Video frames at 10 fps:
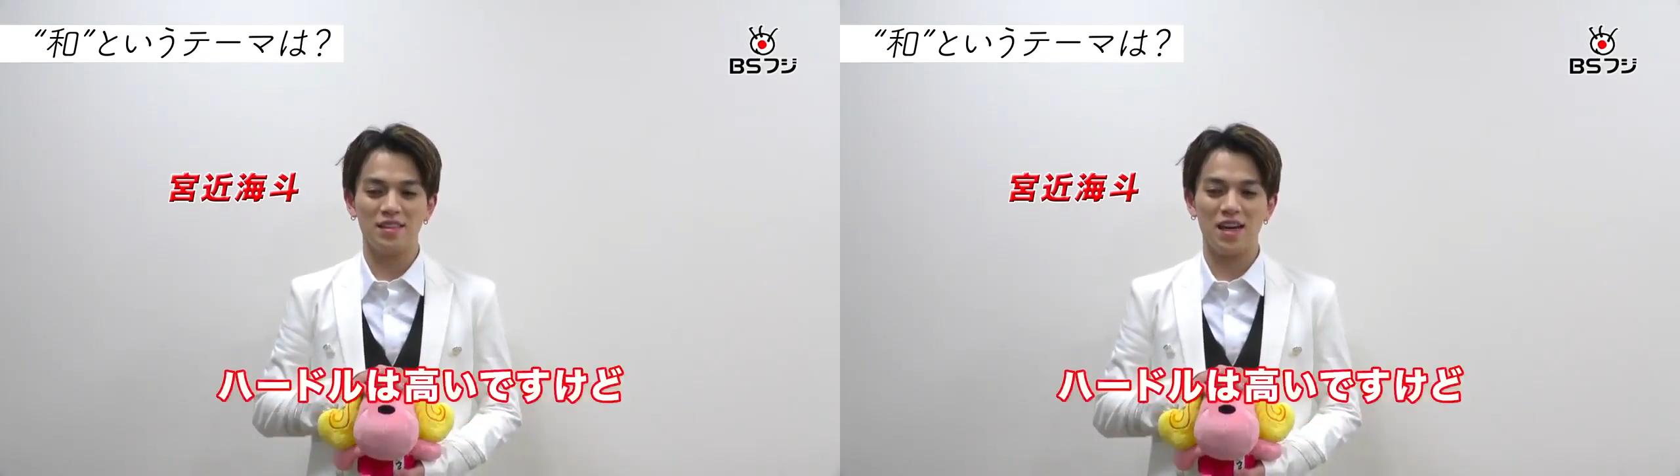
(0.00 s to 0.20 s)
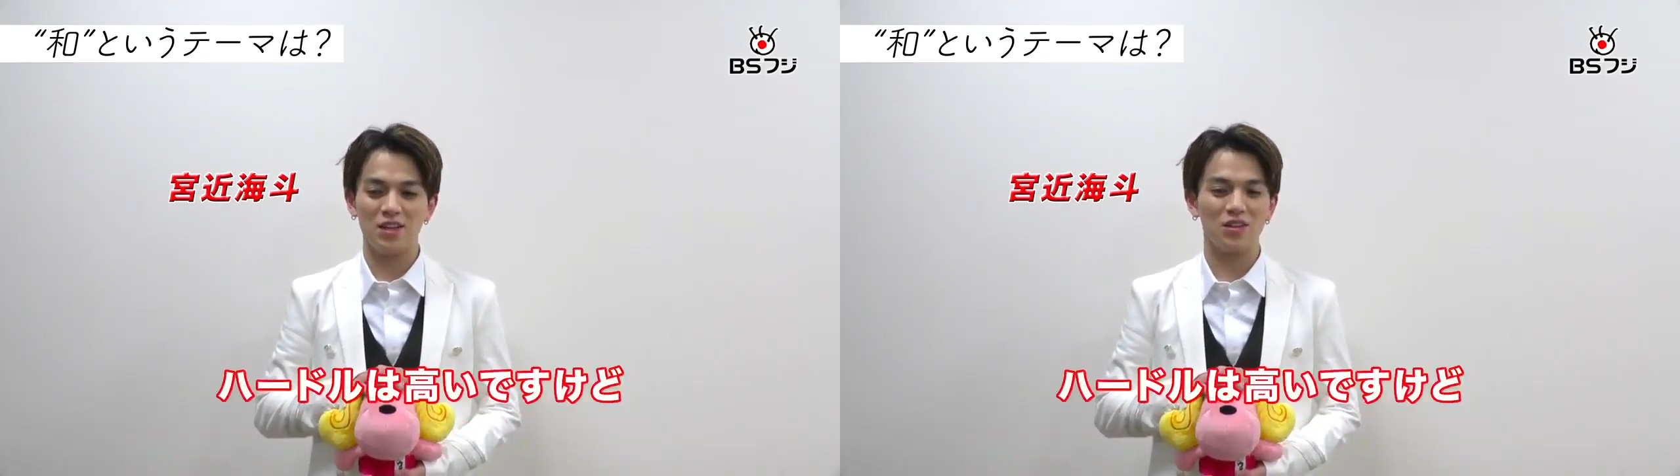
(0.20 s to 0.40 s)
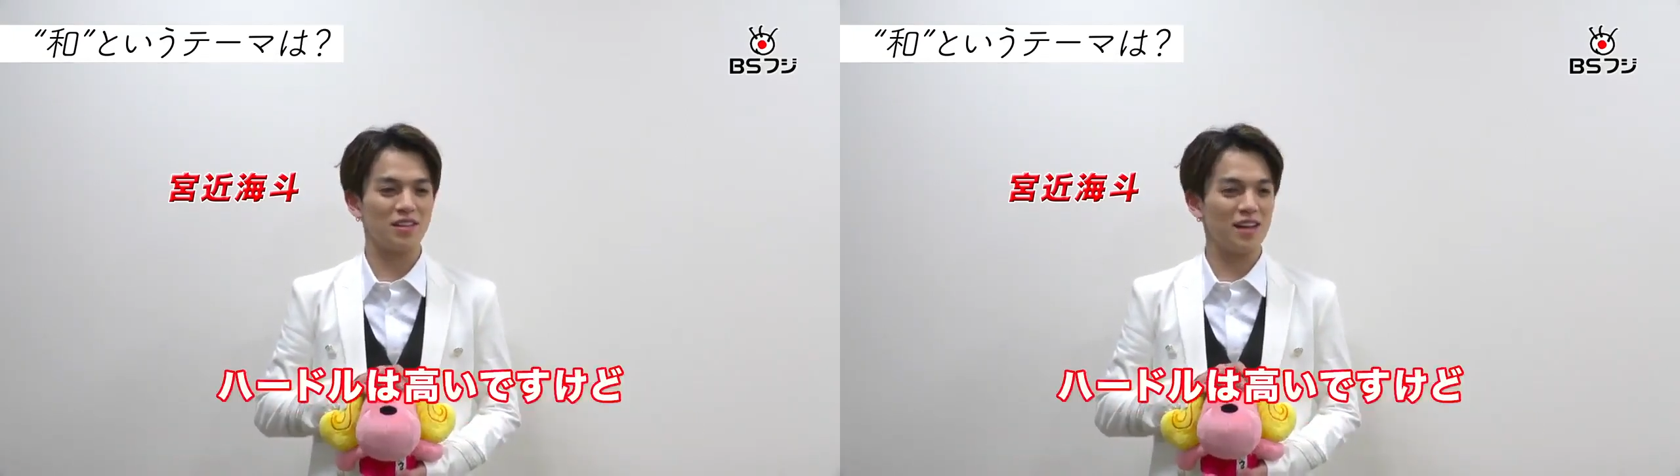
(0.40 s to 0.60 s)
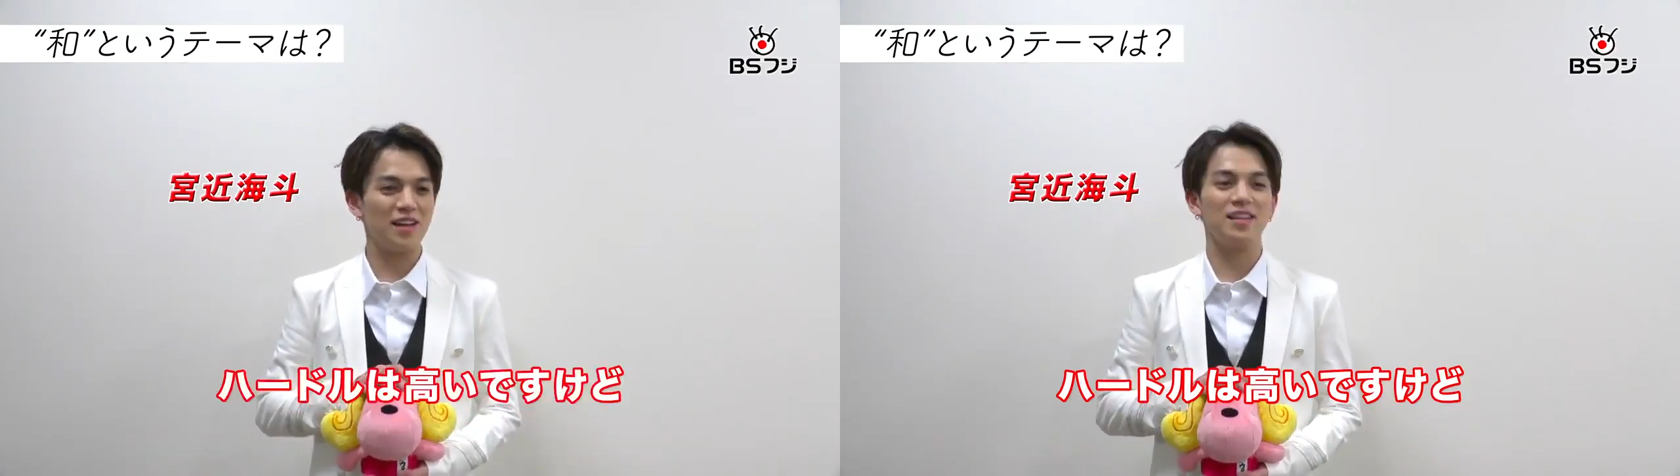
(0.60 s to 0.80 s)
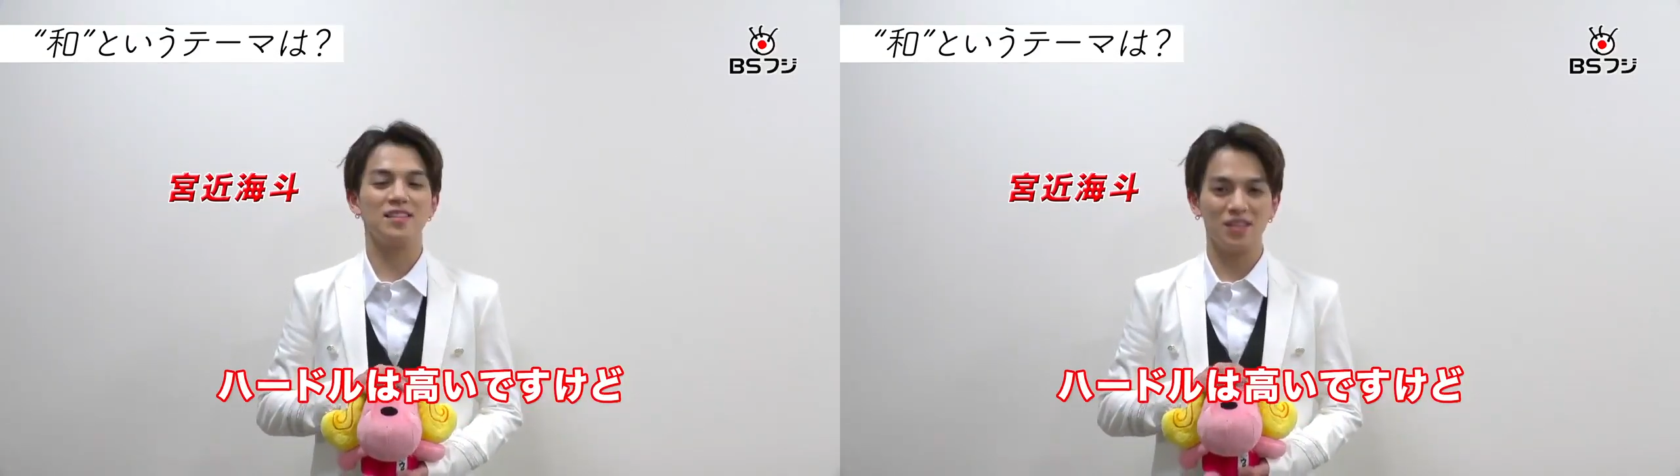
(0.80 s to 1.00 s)
ハードルは
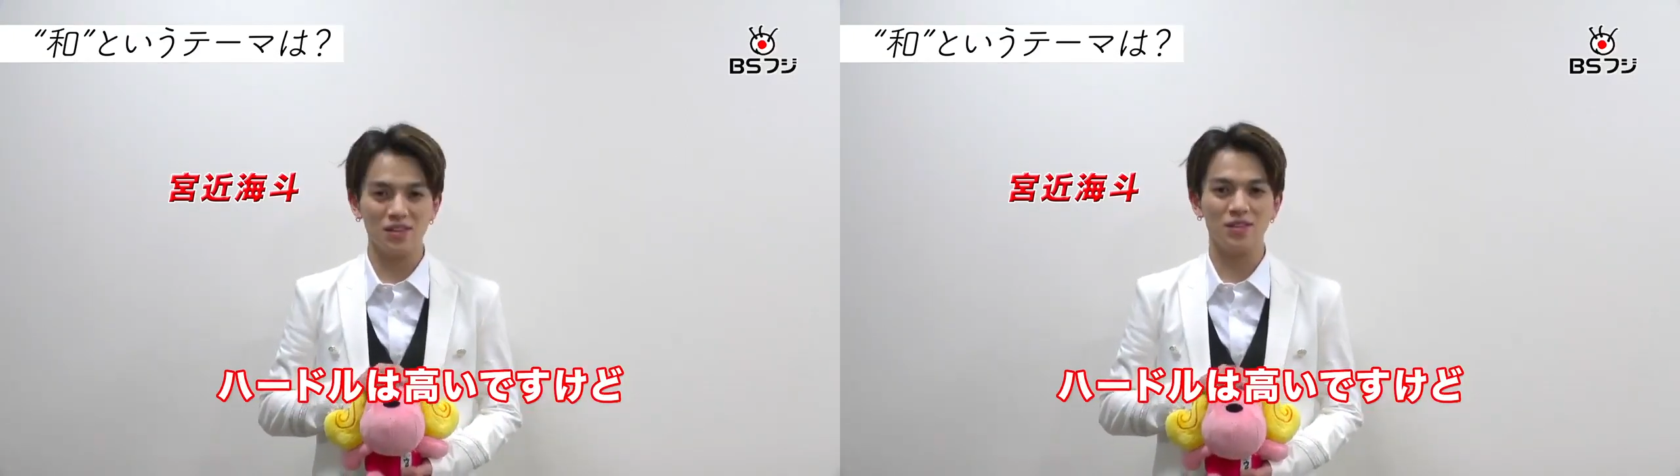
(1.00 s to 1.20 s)
高いですけ